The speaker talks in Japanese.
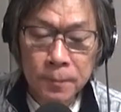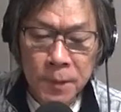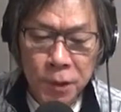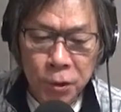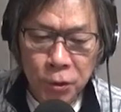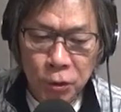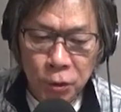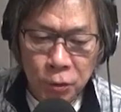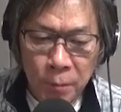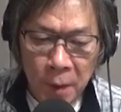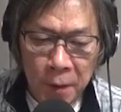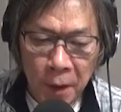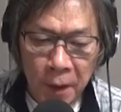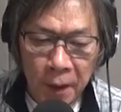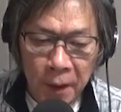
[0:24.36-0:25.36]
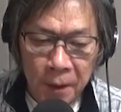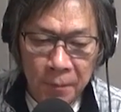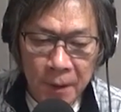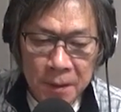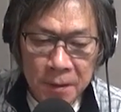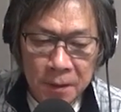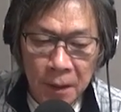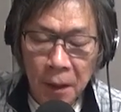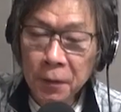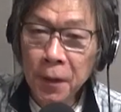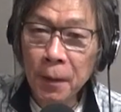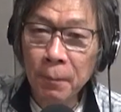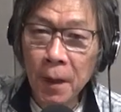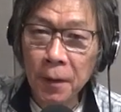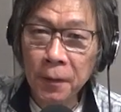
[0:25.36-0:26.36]
じゅっ週目に入りました
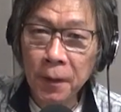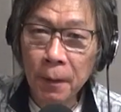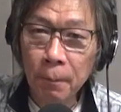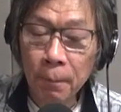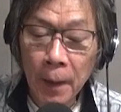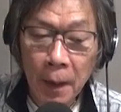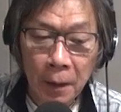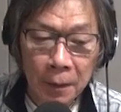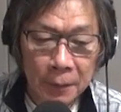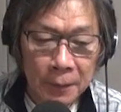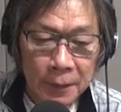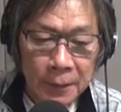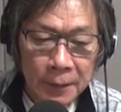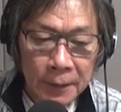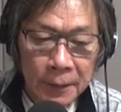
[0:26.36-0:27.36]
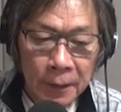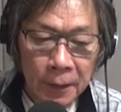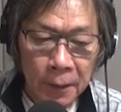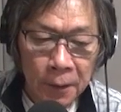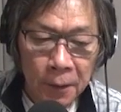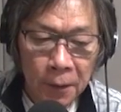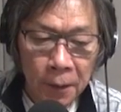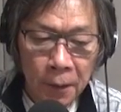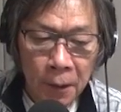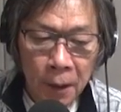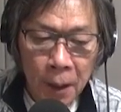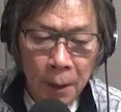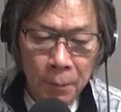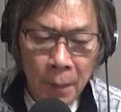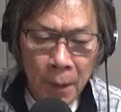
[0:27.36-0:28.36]
サマーサンバ、えー、
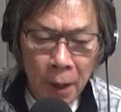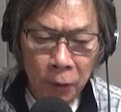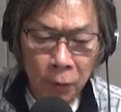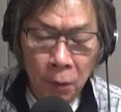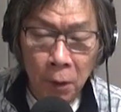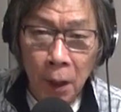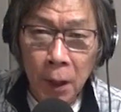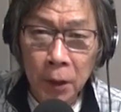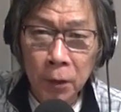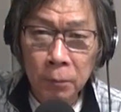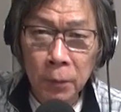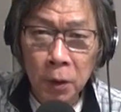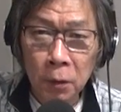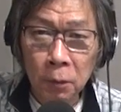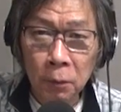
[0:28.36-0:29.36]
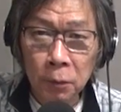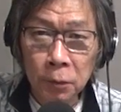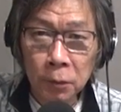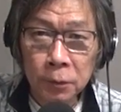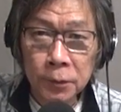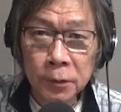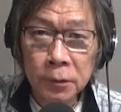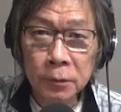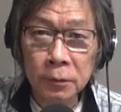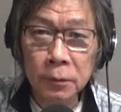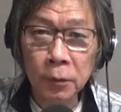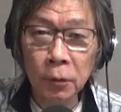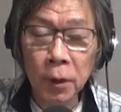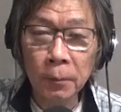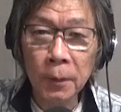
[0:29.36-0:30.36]
感銘の歩みのごとく進ん
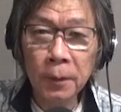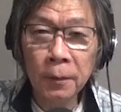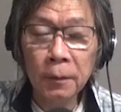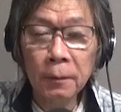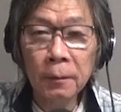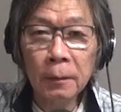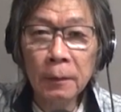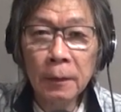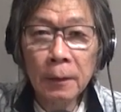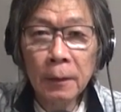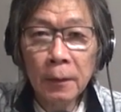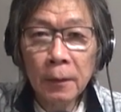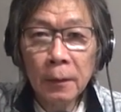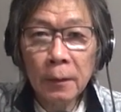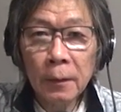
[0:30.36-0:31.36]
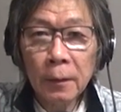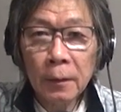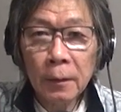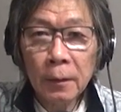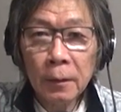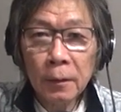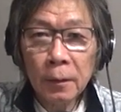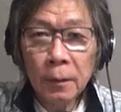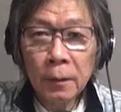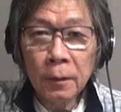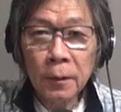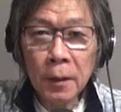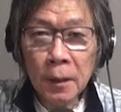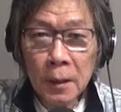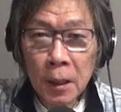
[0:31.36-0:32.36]
でおります。
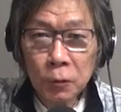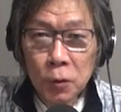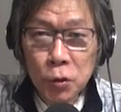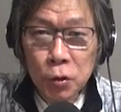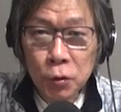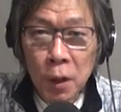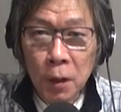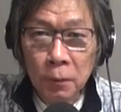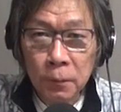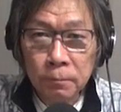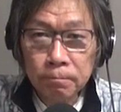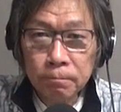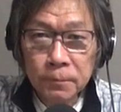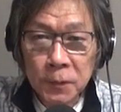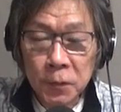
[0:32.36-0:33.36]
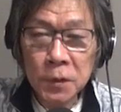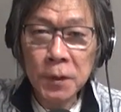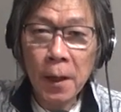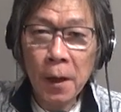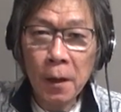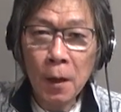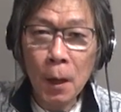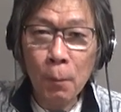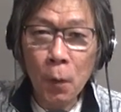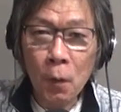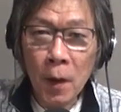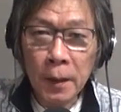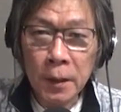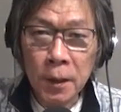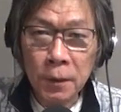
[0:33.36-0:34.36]
スタンダードチューニング、そしてカポ
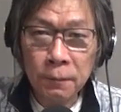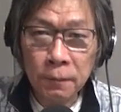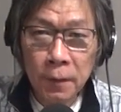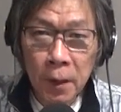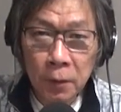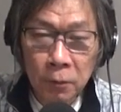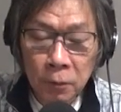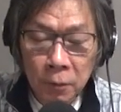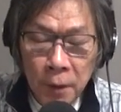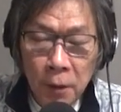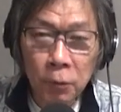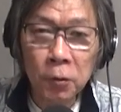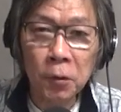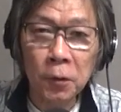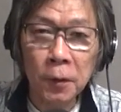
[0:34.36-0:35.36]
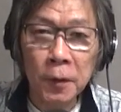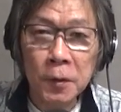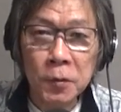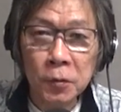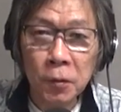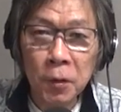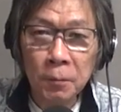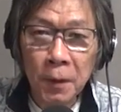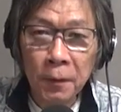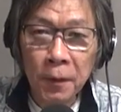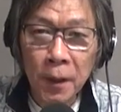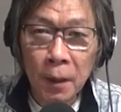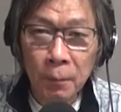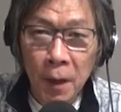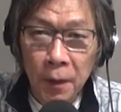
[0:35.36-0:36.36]
はにフレットでお届けしておりま
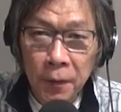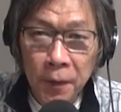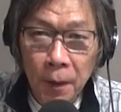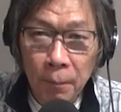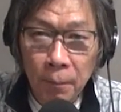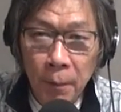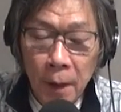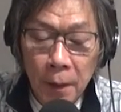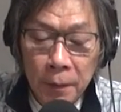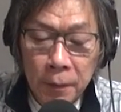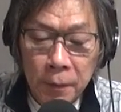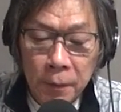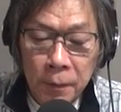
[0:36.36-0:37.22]
すサマーサンバ。